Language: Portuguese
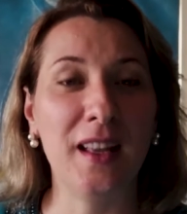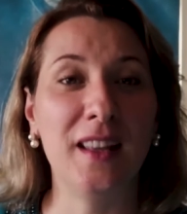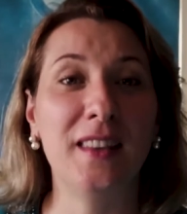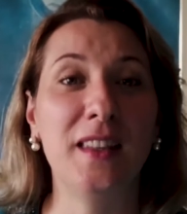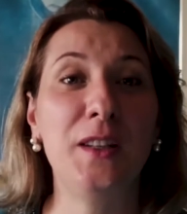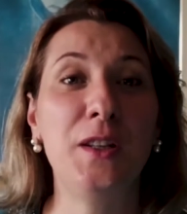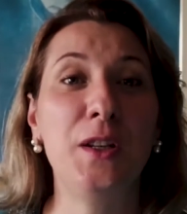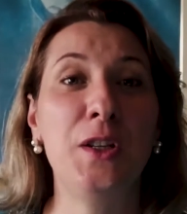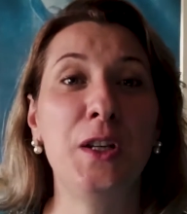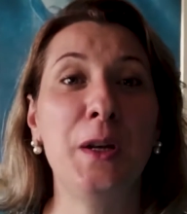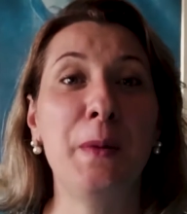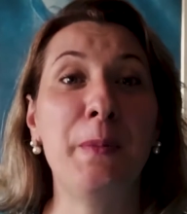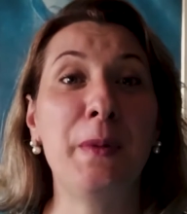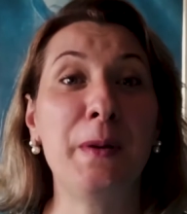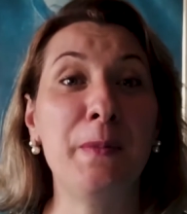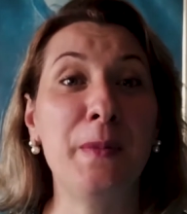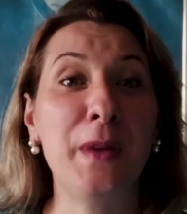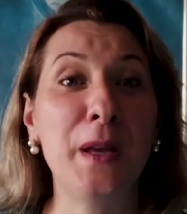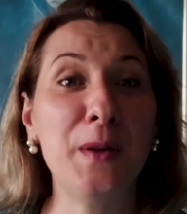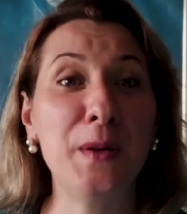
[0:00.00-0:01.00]
Neste dia
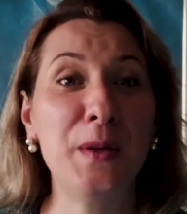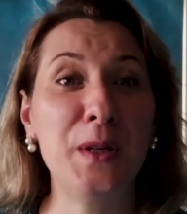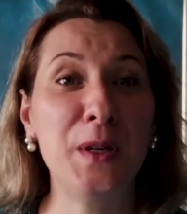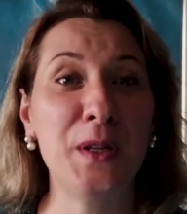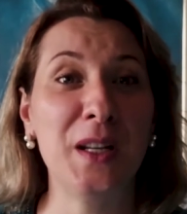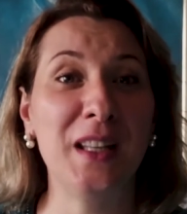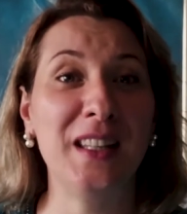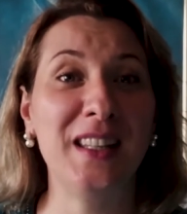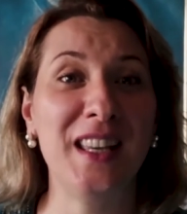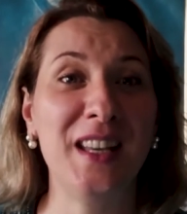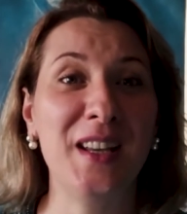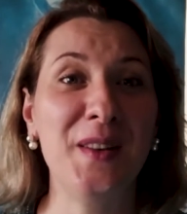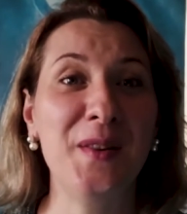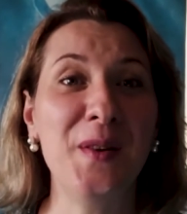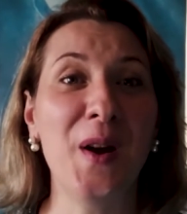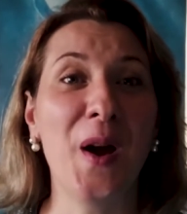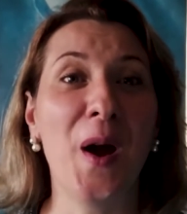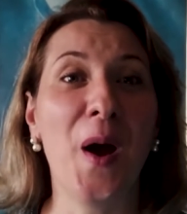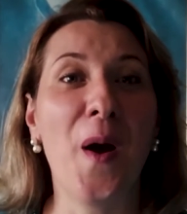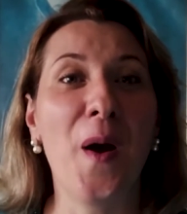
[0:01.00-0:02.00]
1 de janeiro,
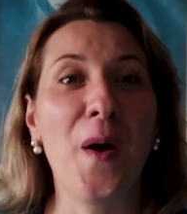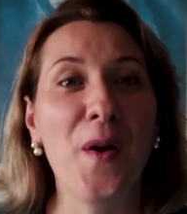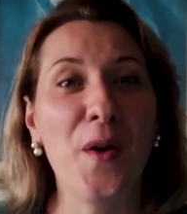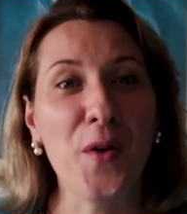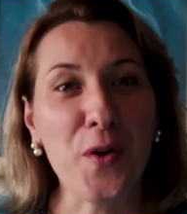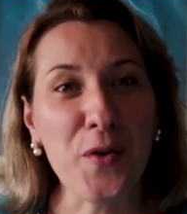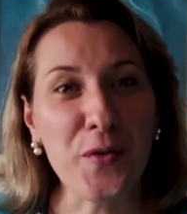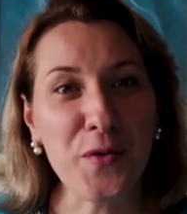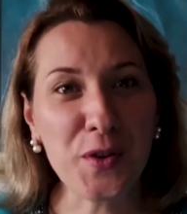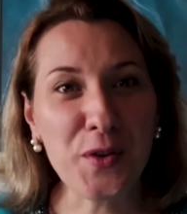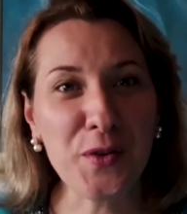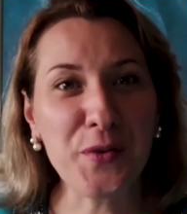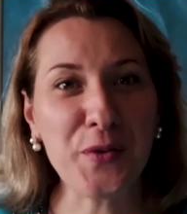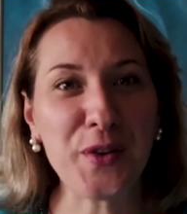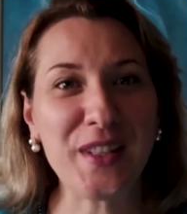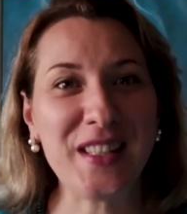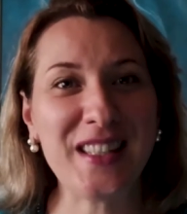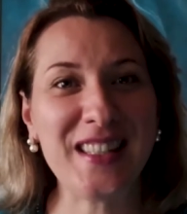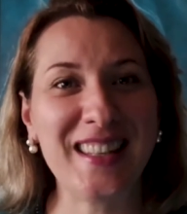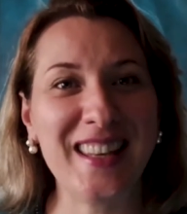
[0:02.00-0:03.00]
Convido
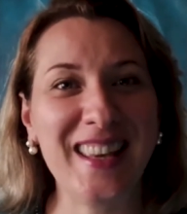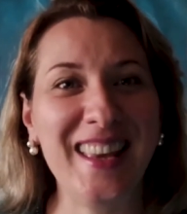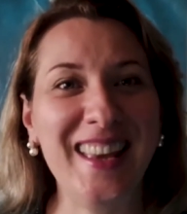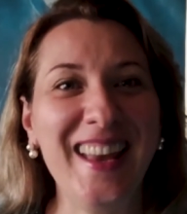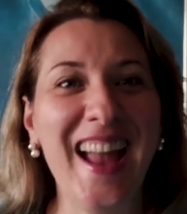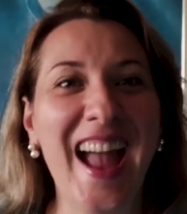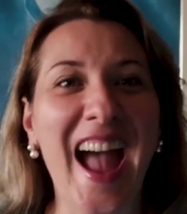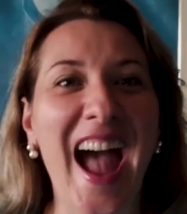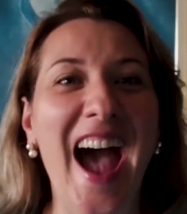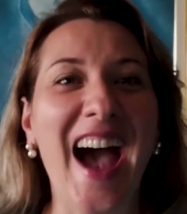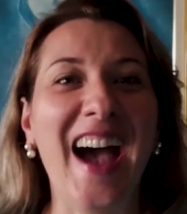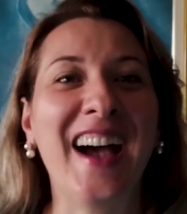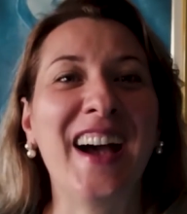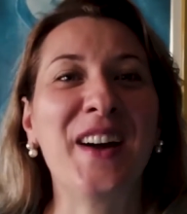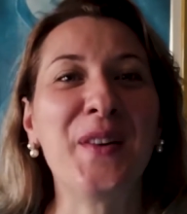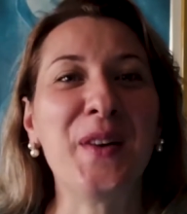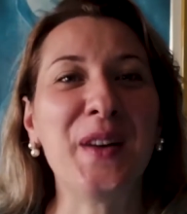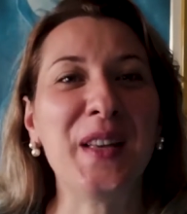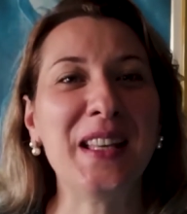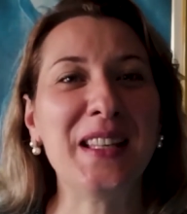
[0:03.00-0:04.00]
você a
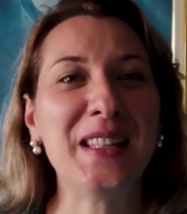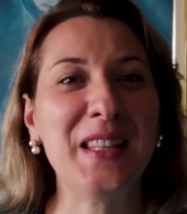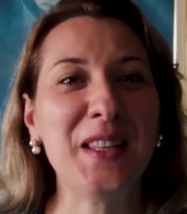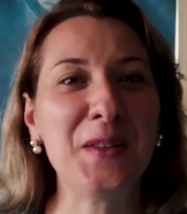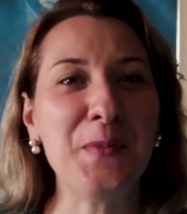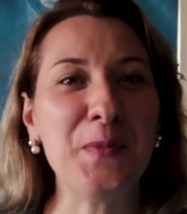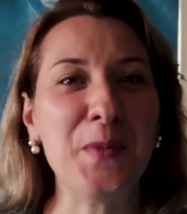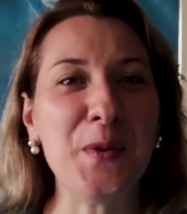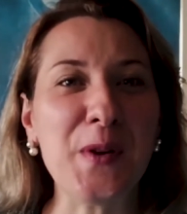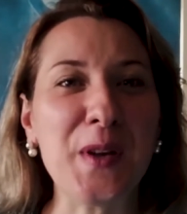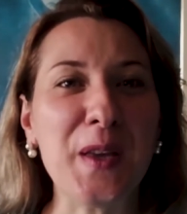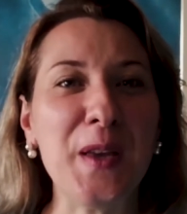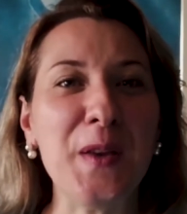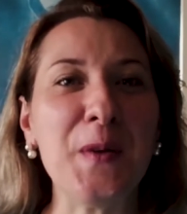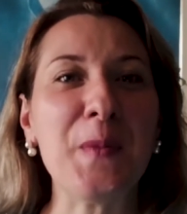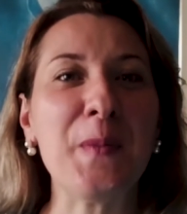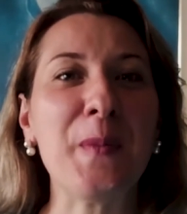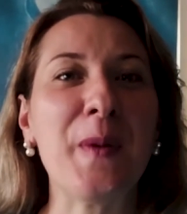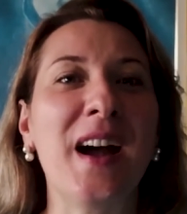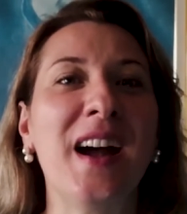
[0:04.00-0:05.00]
conhecer um
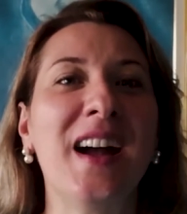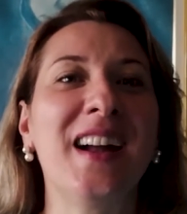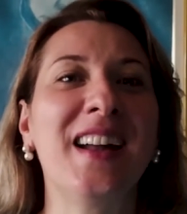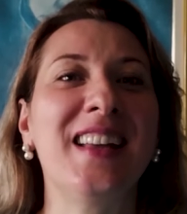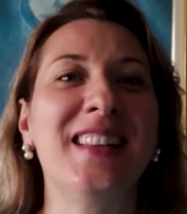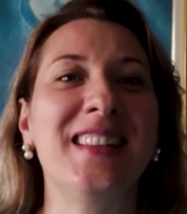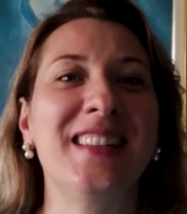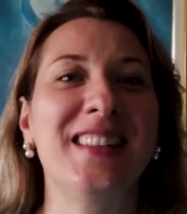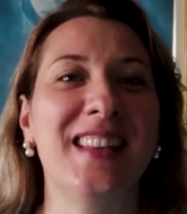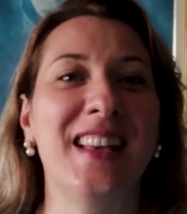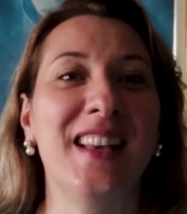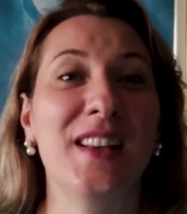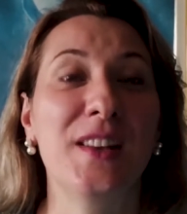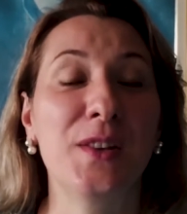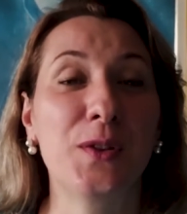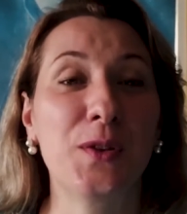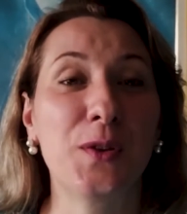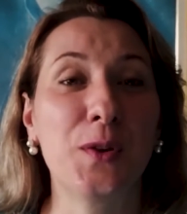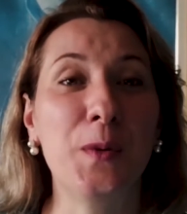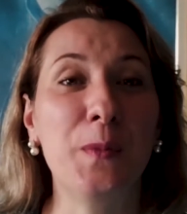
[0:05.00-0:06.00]
pouquinho mais
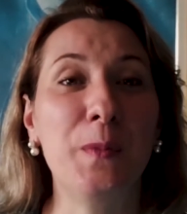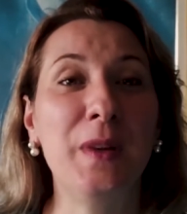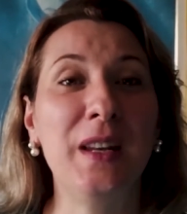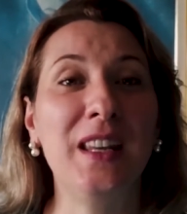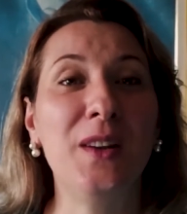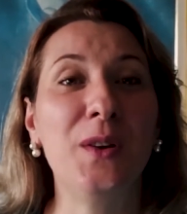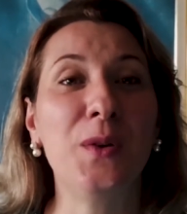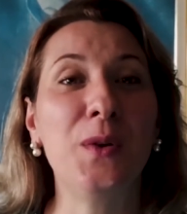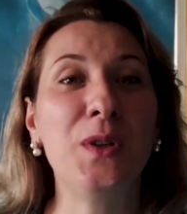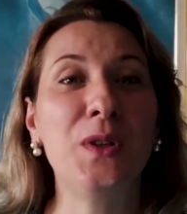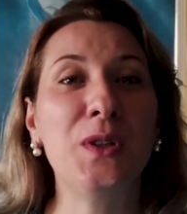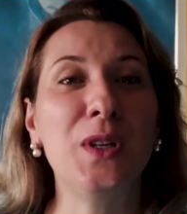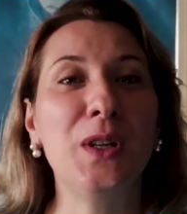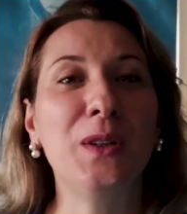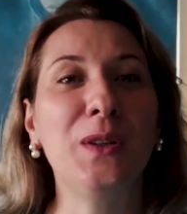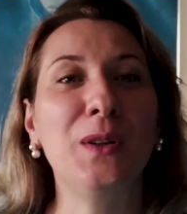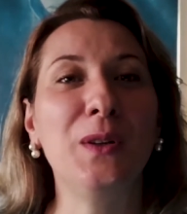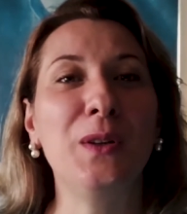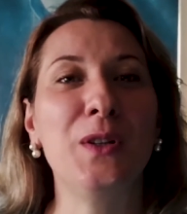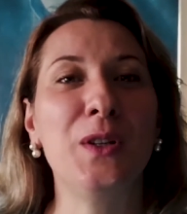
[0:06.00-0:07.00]
sobre o
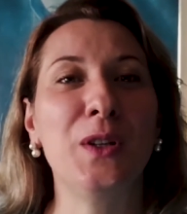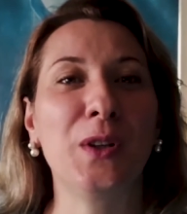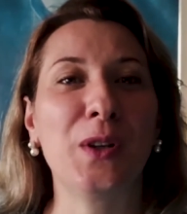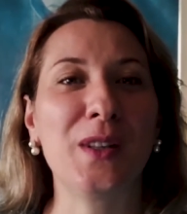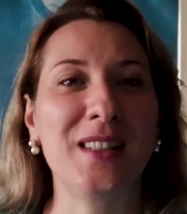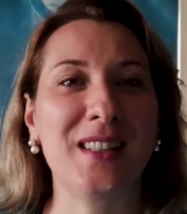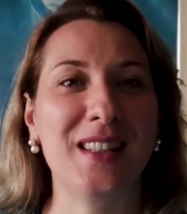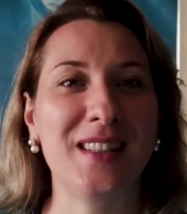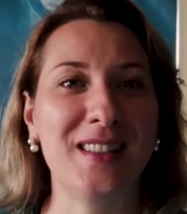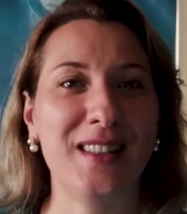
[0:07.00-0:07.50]
título de Nossa